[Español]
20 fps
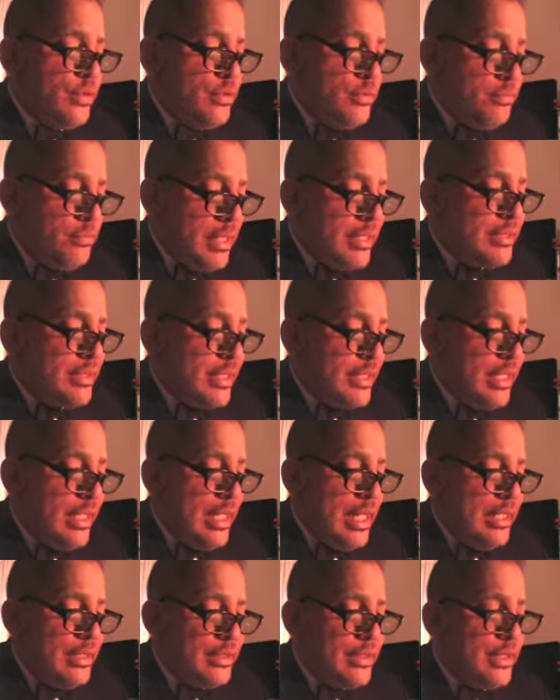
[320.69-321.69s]
más
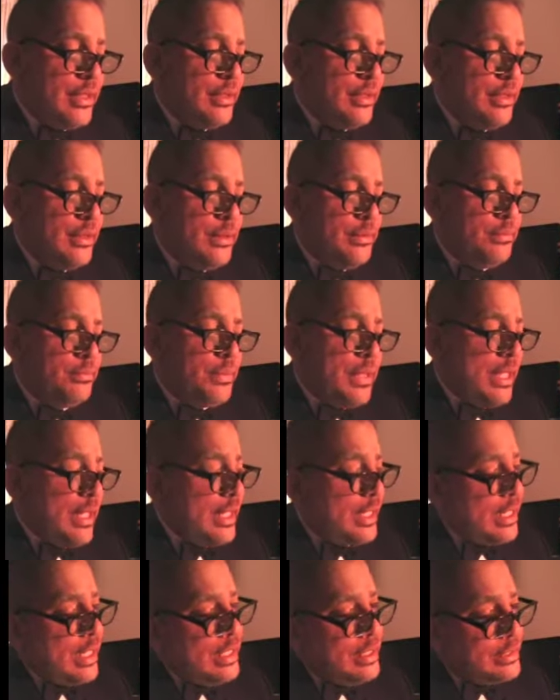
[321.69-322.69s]
adelante
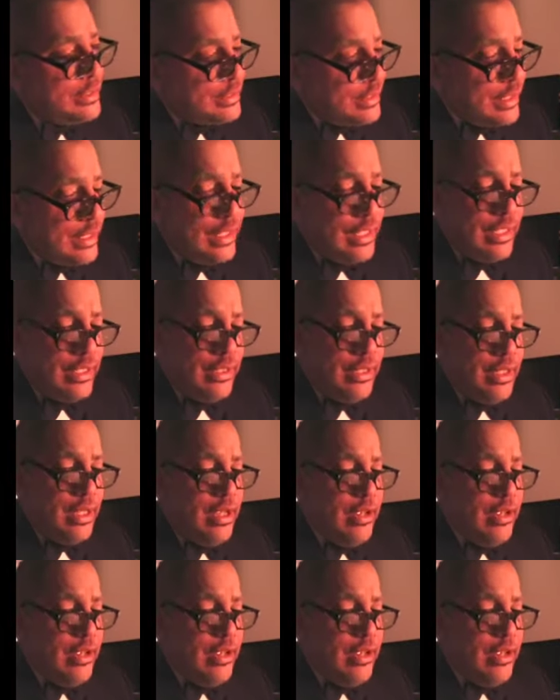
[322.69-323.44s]
para que el cine